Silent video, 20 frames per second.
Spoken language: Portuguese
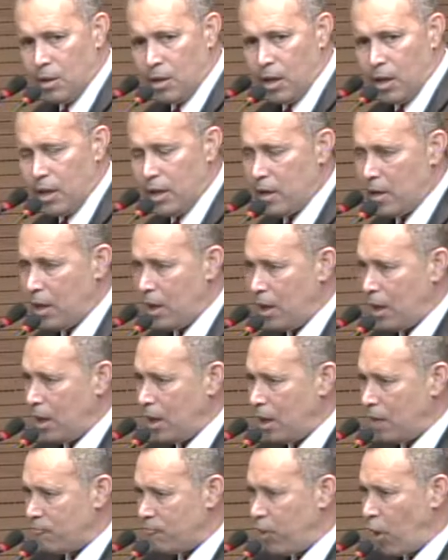é,
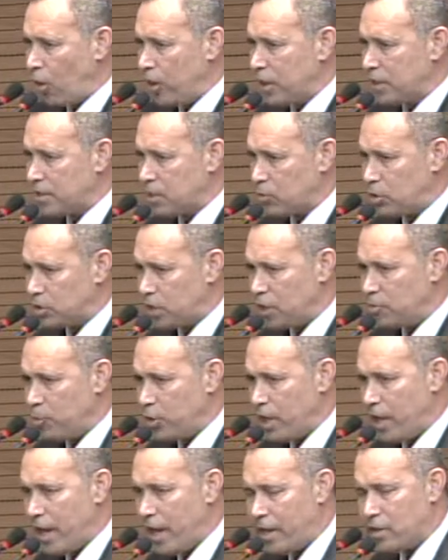a violência contra as
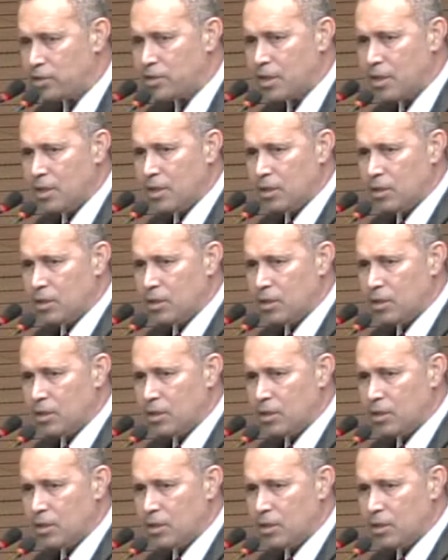mulheres,